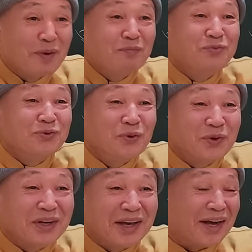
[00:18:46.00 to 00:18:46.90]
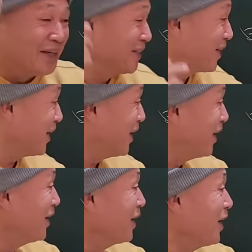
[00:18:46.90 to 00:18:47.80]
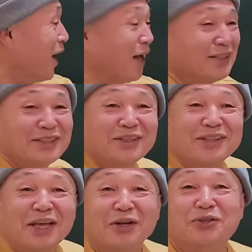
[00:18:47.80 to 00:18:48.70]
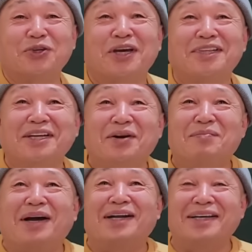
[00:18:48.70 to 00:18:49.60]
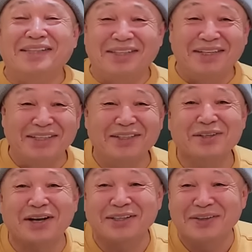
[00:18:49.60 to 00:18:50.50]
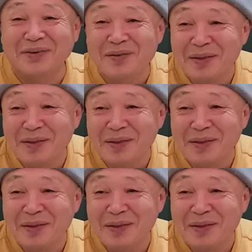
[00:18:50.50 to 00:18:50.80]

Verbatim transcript: 멘붕 온 거야 이게 야 이거 때려쳐야 되나 말아야 되나 이럴 거 아니야